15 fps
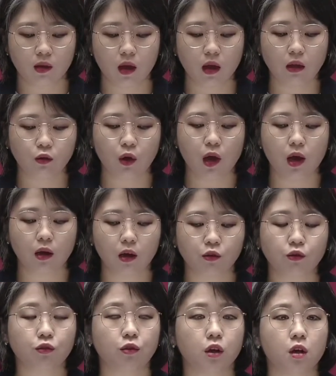세계 최악의
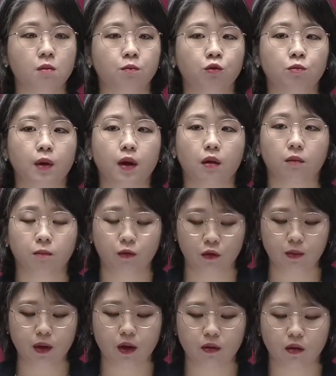수준인 불비례,
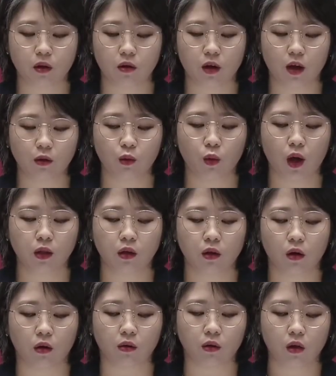불비례성을
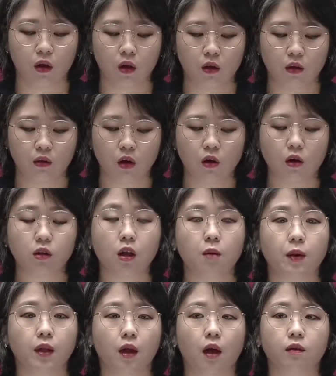해소하는 것, 선거
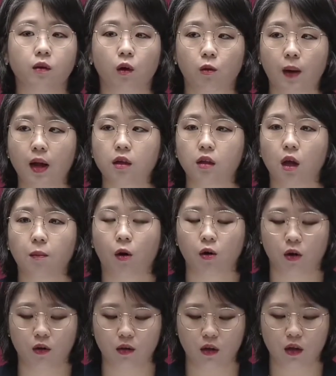때마다 절반이나
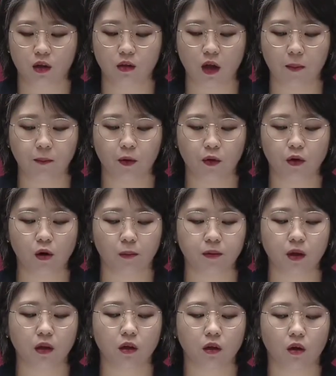버려지는 사표를
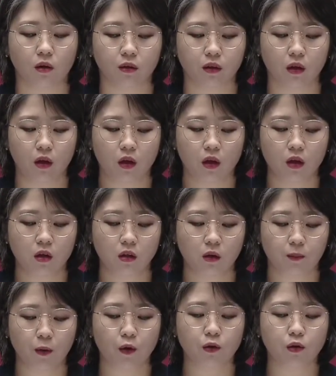없애는 것,
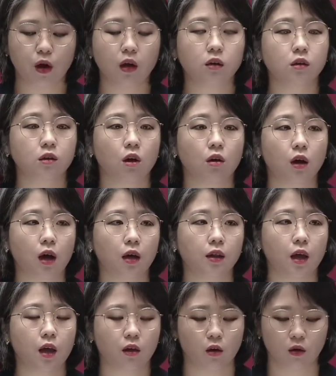득표율과 의석
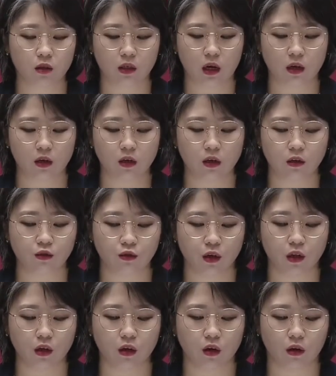간의 격차를
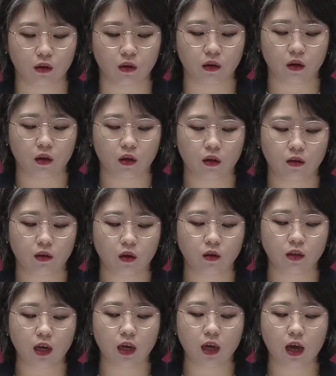줄이는 것,
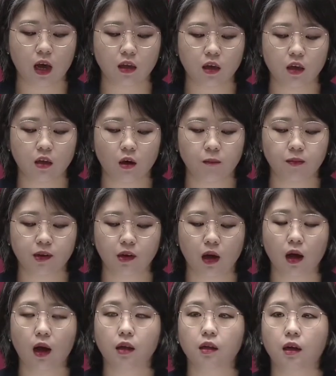정쟁이 아닌
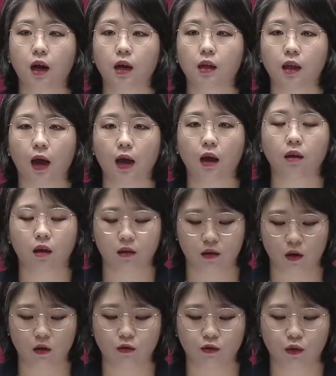협치가 가능한
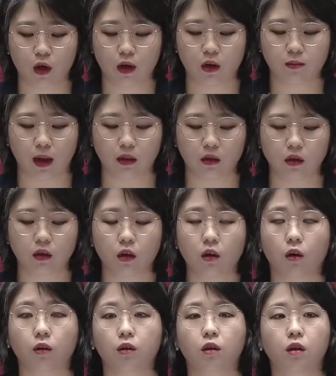다양성 국회를
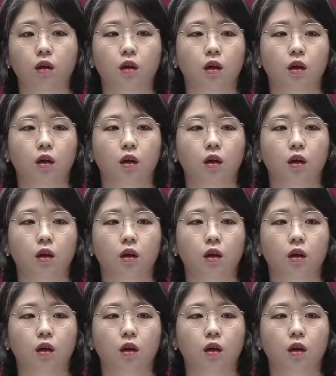만드는 것,